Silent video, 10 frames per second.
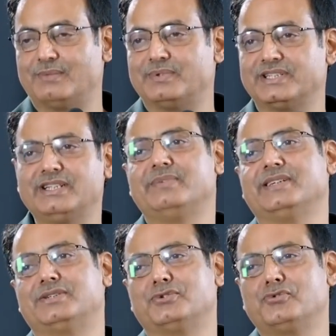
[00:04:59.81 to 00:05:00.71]
आप इतने
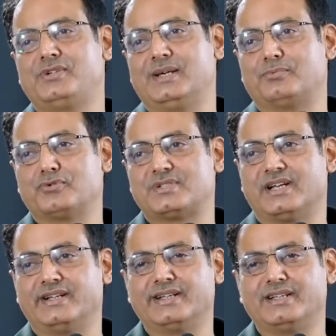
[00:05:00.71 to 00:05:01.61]
बेहतर हों कि आपको
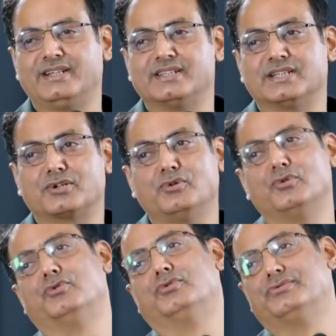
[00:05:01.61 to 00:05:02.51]
चाहने के लिए हज़ारों
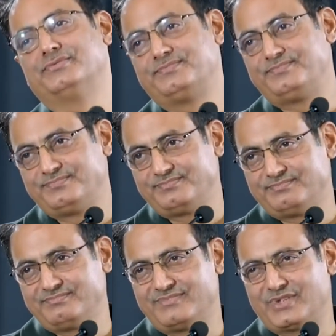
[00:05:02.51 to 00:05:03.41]
लोग हों
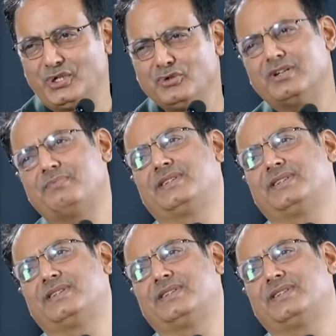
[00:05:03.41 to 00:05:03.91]
क्यों